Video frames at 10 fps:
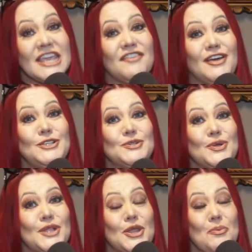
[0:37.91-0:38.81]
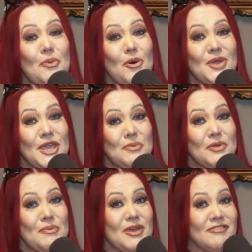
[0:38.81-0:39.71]
que vai nos contar um pouquinho
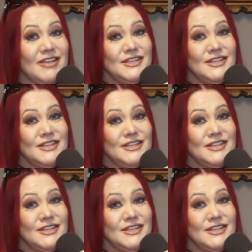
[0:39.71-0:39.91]
primeiro primeiro da